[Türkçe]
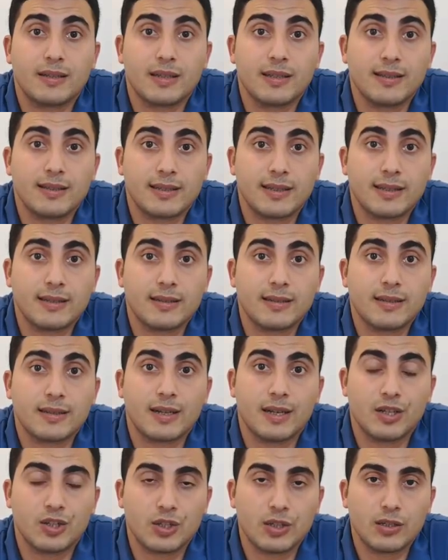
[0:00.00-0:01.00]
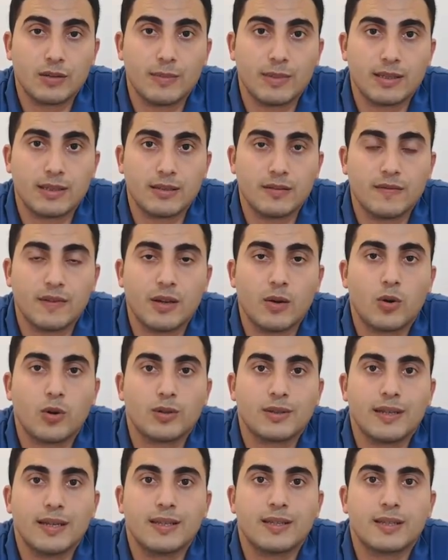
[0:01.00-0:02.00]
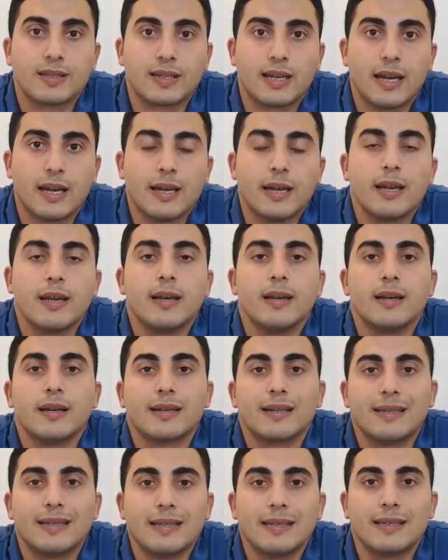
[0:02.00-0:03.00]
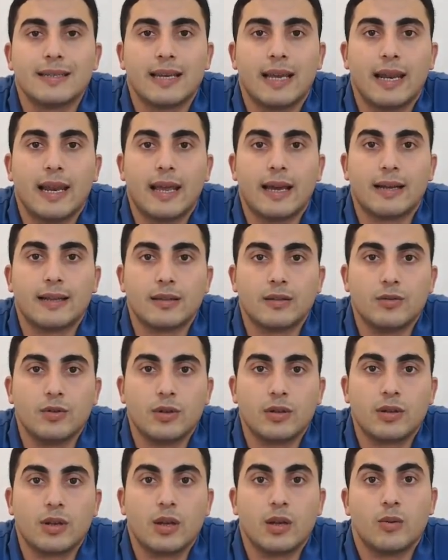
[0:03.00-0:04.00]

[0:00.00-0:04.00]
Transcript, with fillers: çalışanının kaçırılması ve ortaya çıkan kriz ele alınıyor.